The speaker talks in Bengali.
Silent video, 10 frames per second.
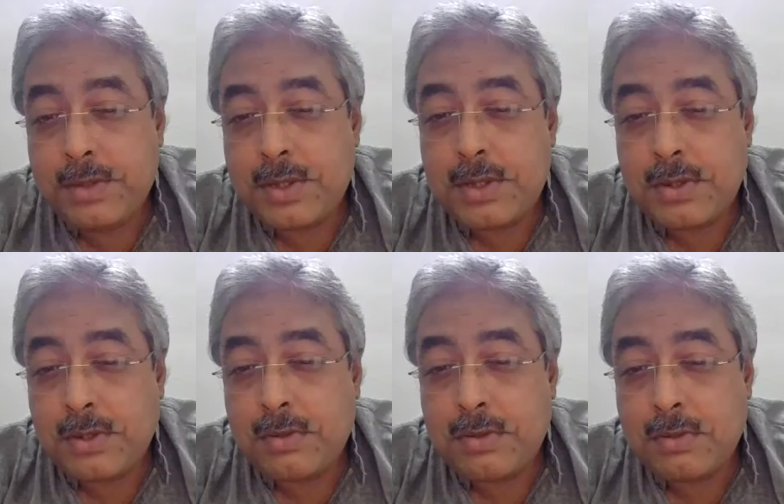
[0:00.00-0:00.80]
হচ্ছে
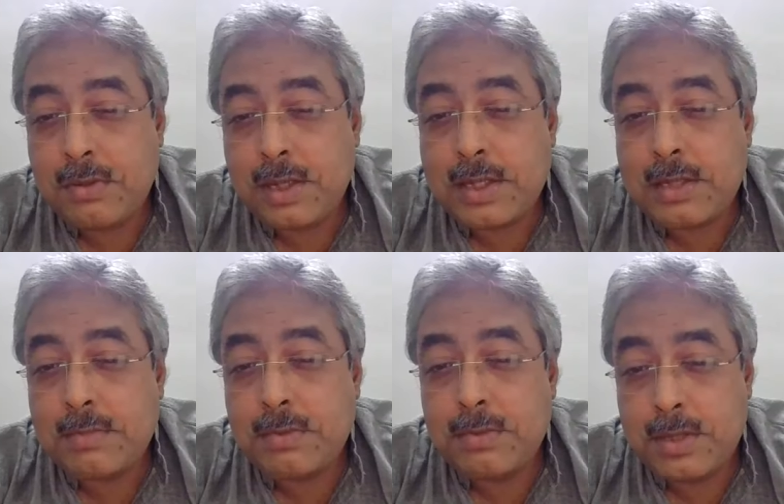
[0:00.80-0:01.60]
যখন কোনো
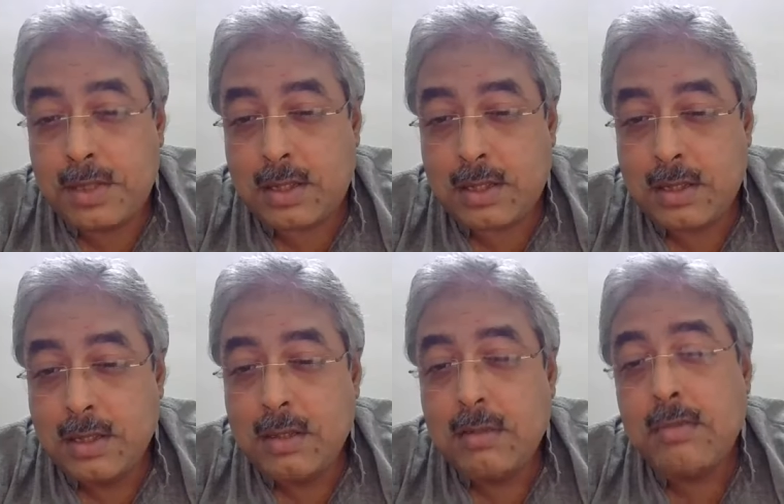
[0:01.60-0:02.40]
এক্সপোজার
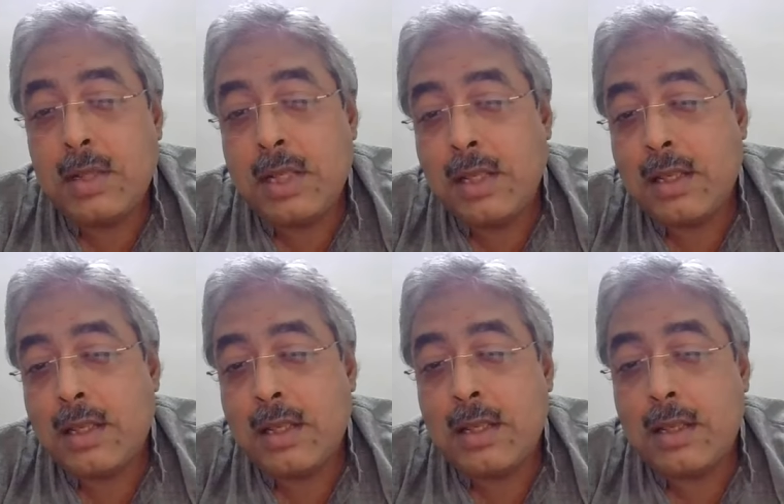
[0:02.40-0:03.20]
মানে
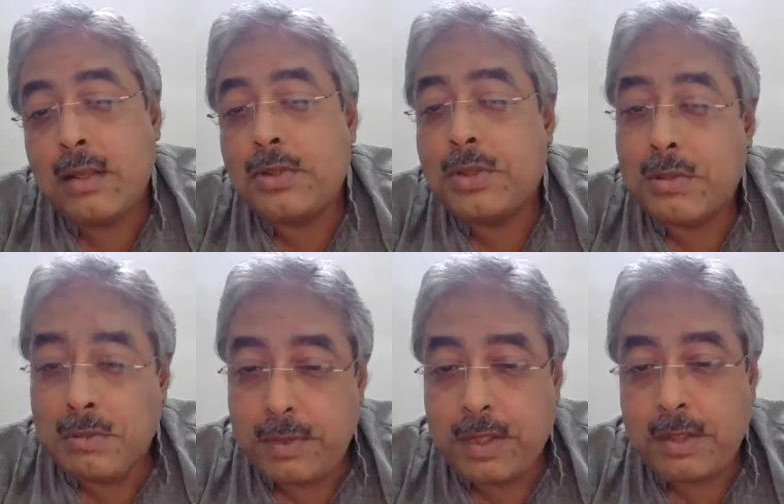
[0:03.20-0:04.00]
যদি
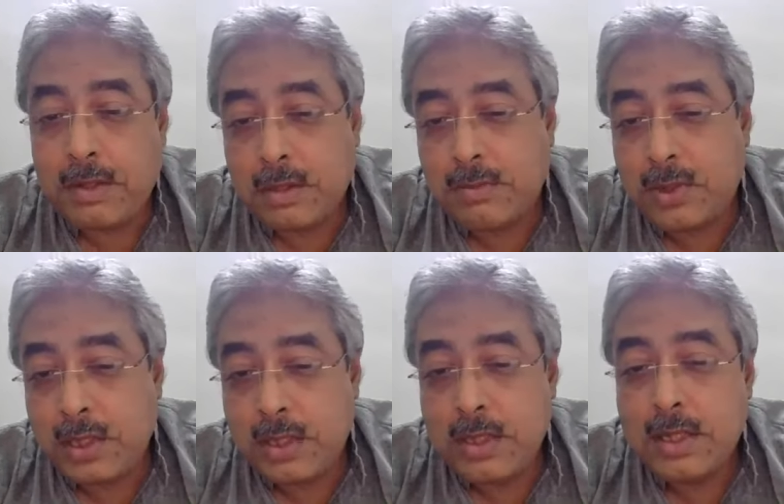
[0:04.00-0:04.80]
কোভিডের কথা বলি
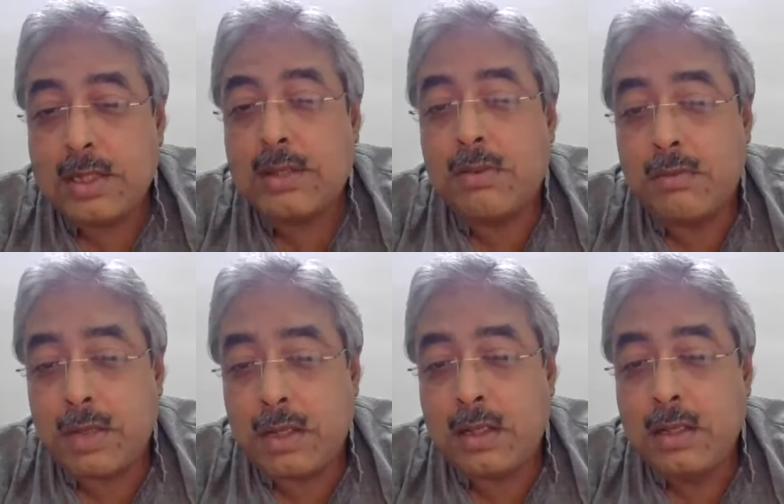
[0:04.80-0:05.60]
এই যে
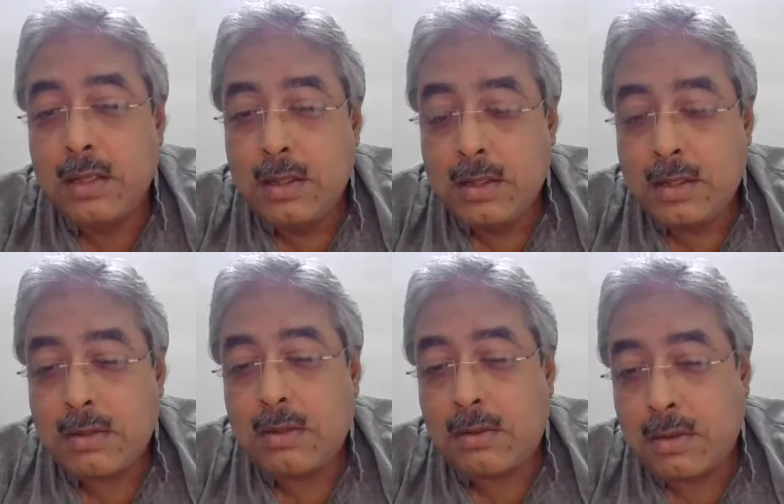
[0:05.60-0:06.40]
নোভেল
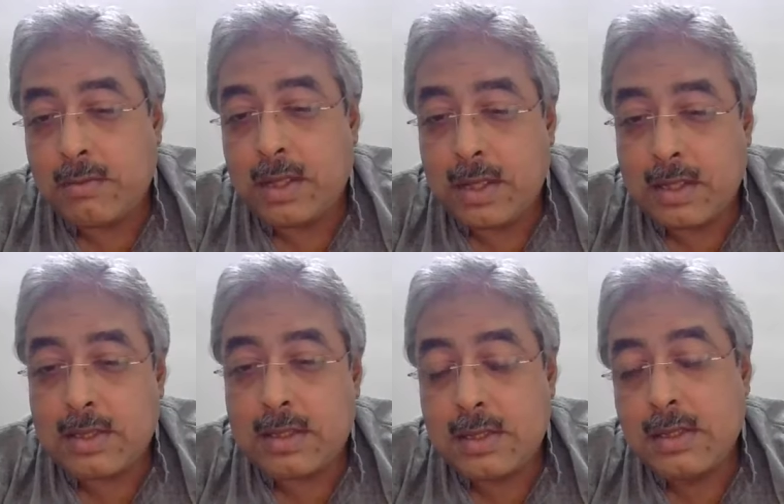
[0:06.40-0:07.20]
করোনা ভাইরাস
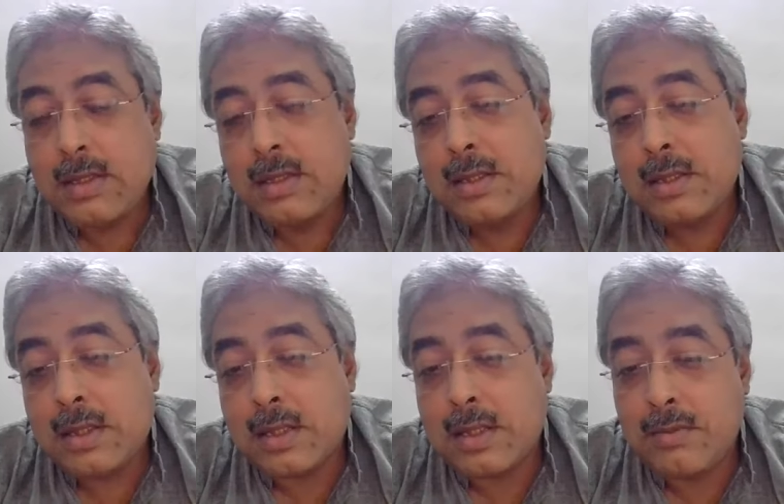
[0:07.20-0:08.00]

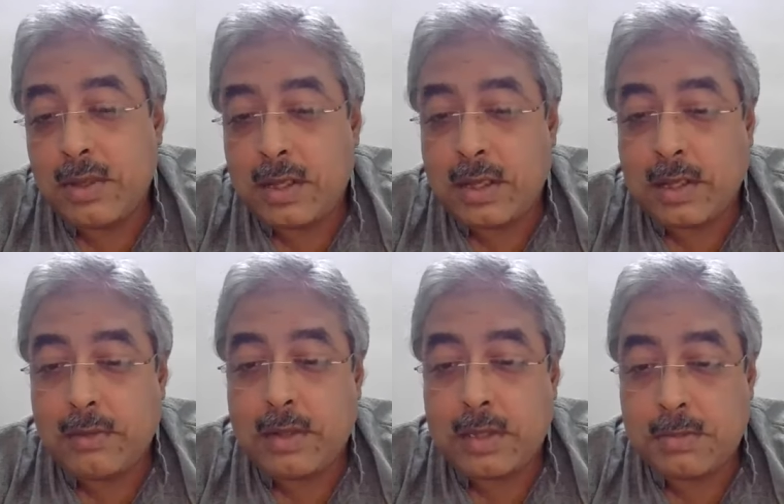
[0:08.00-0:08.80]
যেটা সিভিয়ার
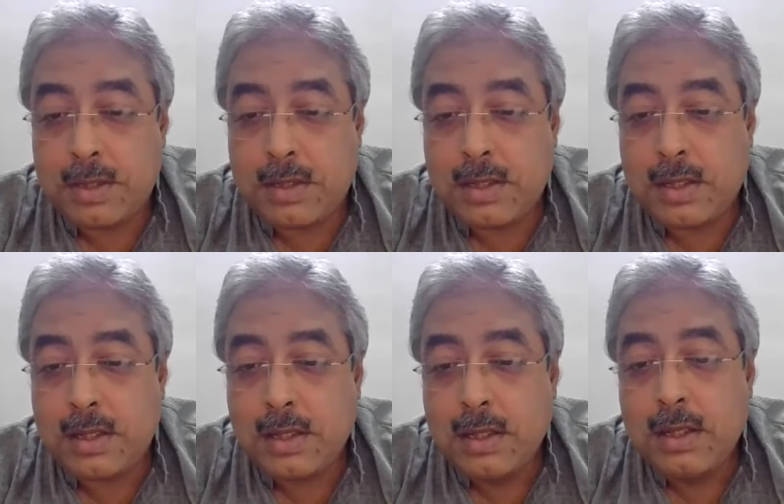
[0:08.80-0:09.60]
অ্যাকিউট রেসপিরেটরি
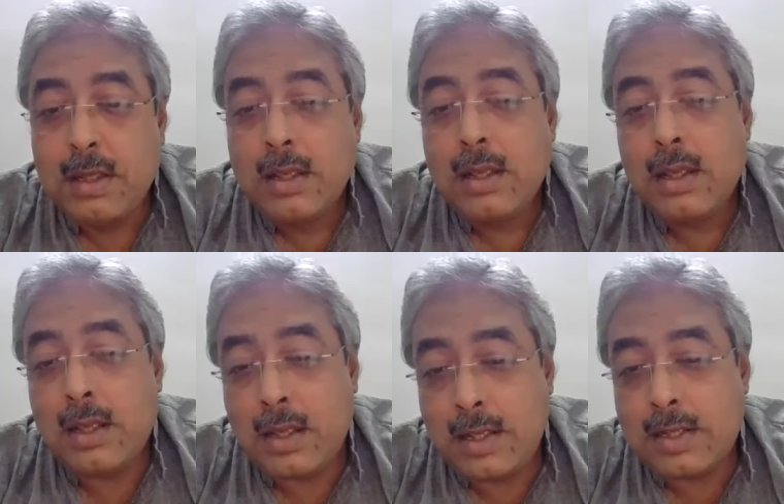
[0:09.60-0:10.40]

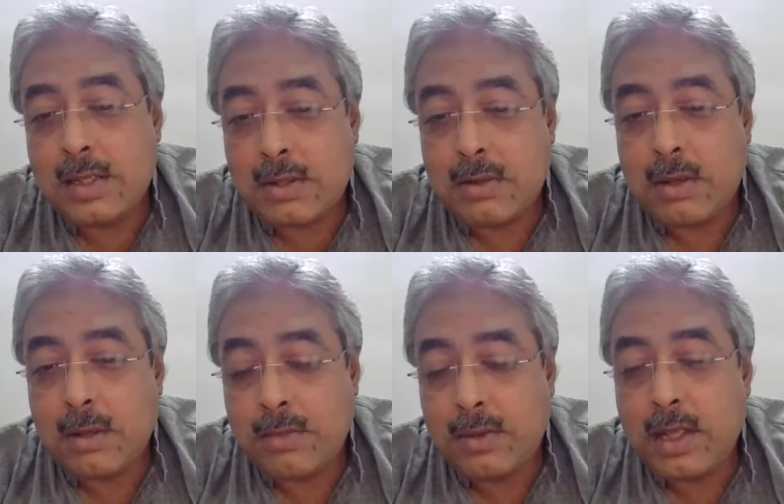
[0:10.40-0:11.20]
ডিজিজ করে
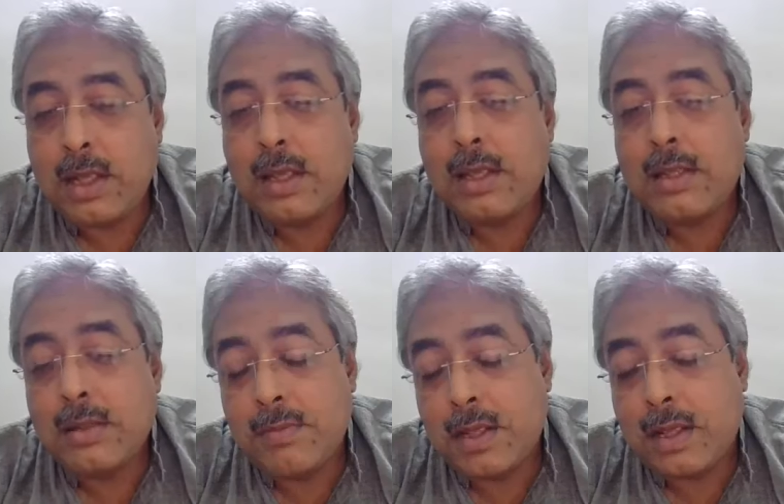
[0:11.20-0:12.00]
বলে
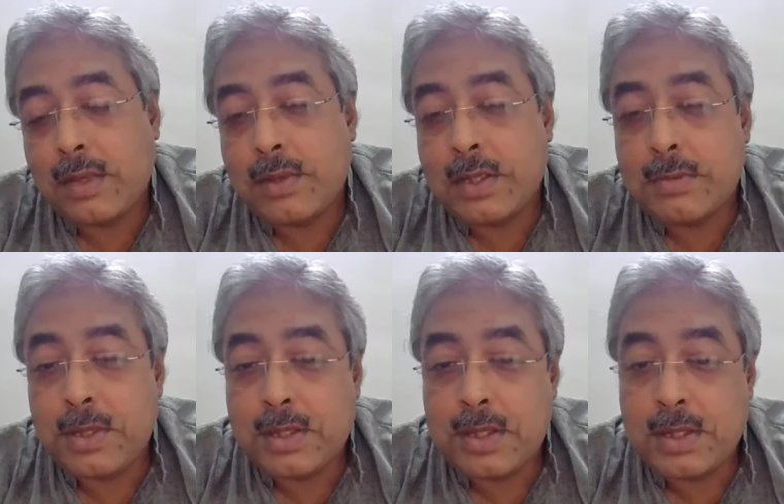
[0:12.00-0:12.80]
সিভিয়ার অ্যাকিউট
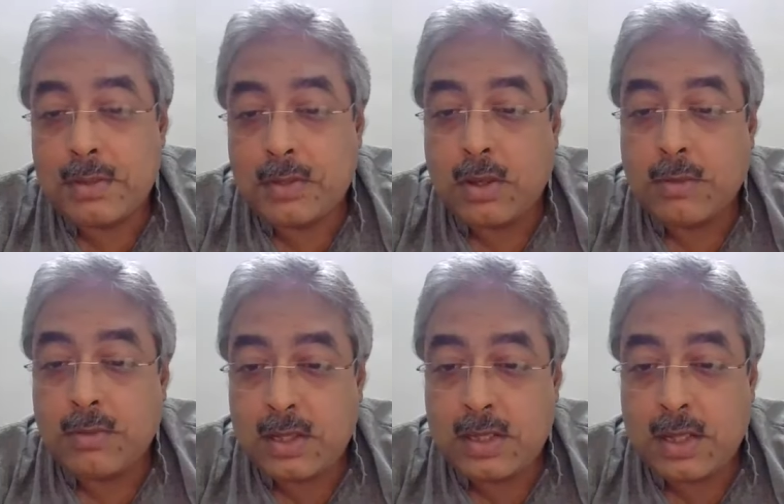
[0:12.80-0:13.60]
রেসপিরেটরি সিনড্রোম করে
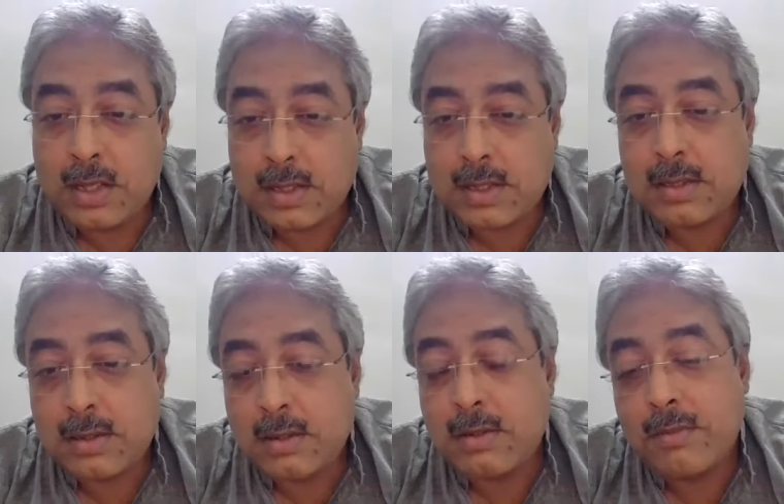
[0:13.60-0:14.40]
বলে সার্স
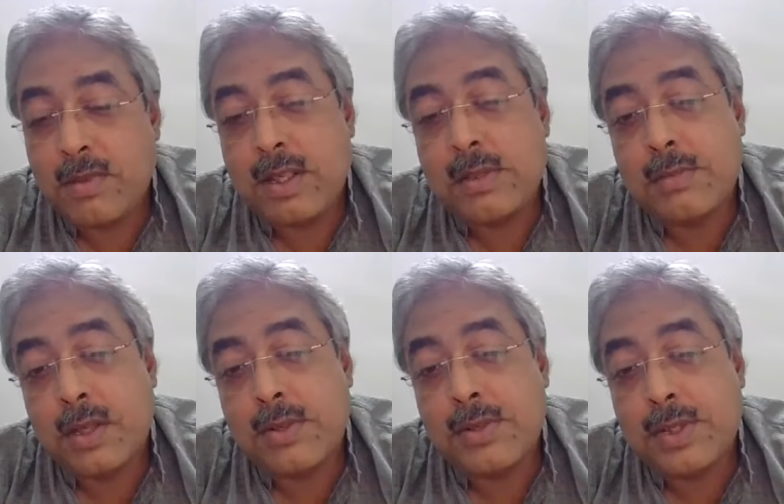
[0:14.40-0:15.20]
করোনা ভাইরাস
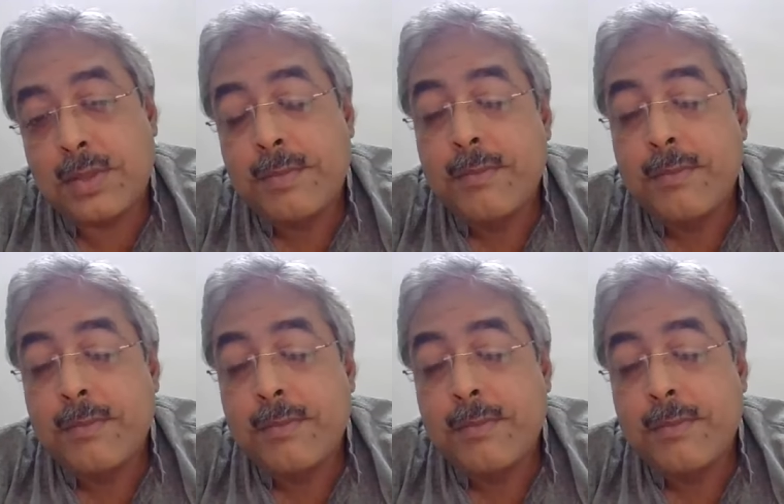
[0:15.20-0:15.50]
বলা হচ্ছে